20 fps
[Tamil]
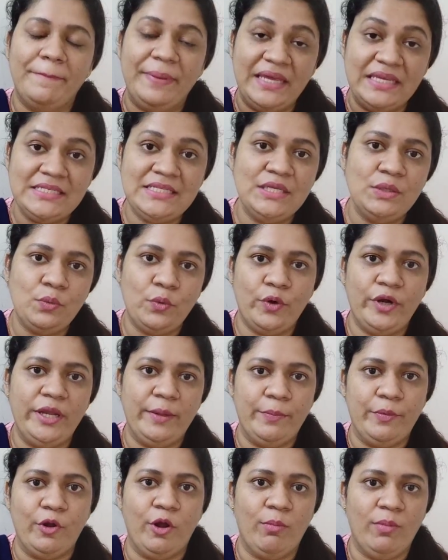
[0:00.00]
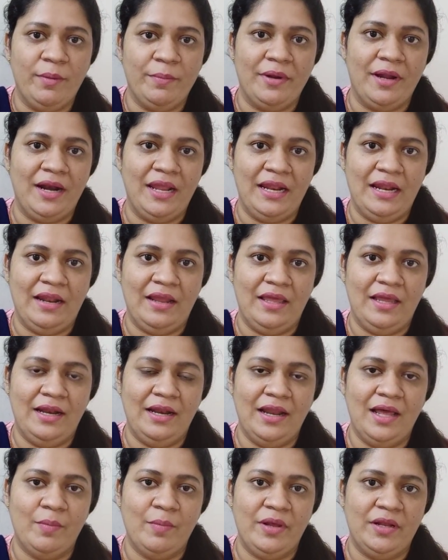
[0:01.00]
பிசிஓடி ப்ராப்ளம்னால இல்லை
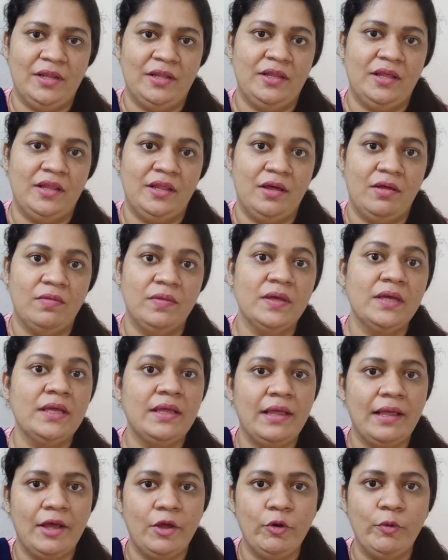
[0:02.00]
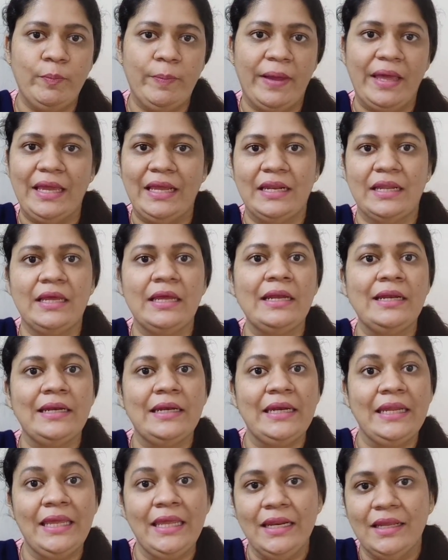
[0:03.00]
இல்லாமல் இருந்தது அதாவது கருப்பையில்
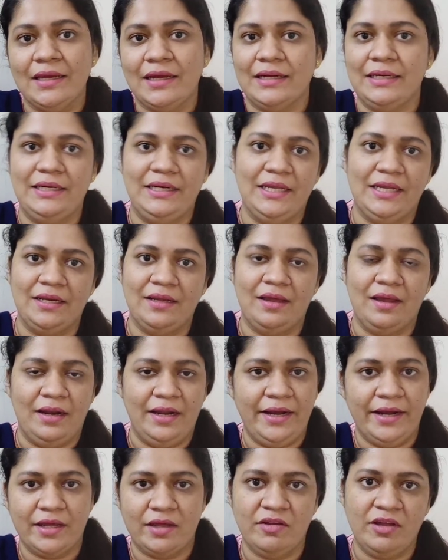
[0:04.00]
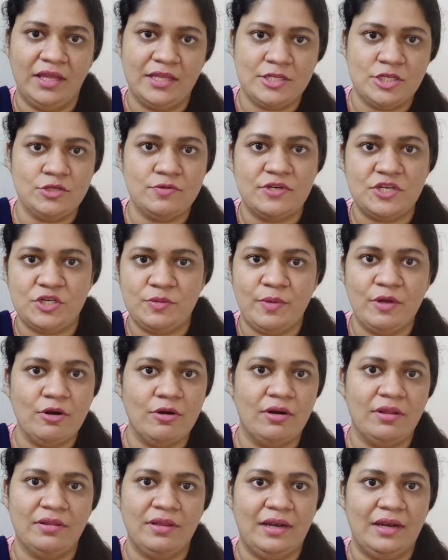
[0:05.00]
கட்டினால எனக்கு அஞ்சு வருஷமாக
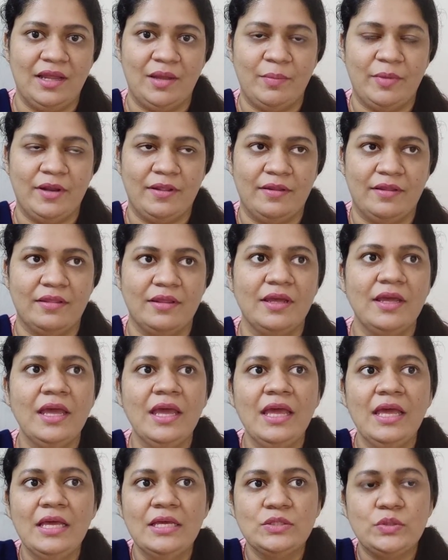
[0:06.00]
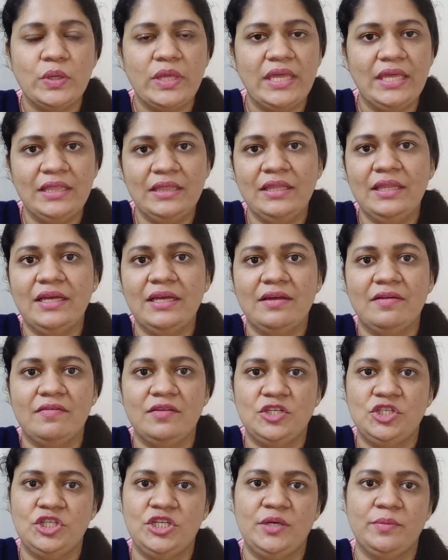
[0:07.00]
குழந்தை இல்லாமல் இருந்தது ஸோ இந்த
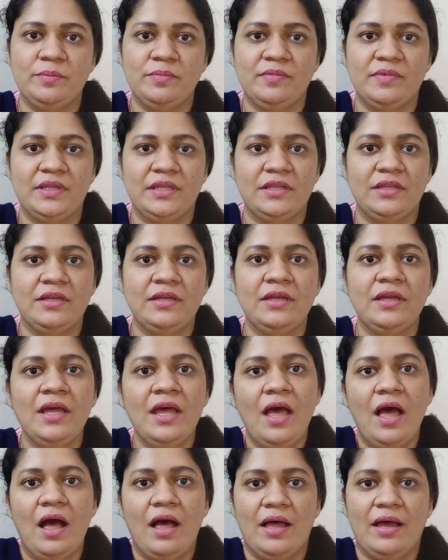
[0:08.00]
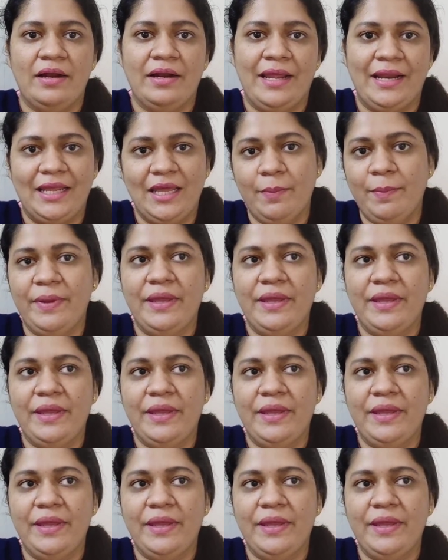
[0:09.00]
விஷயம் வந்து நிறைய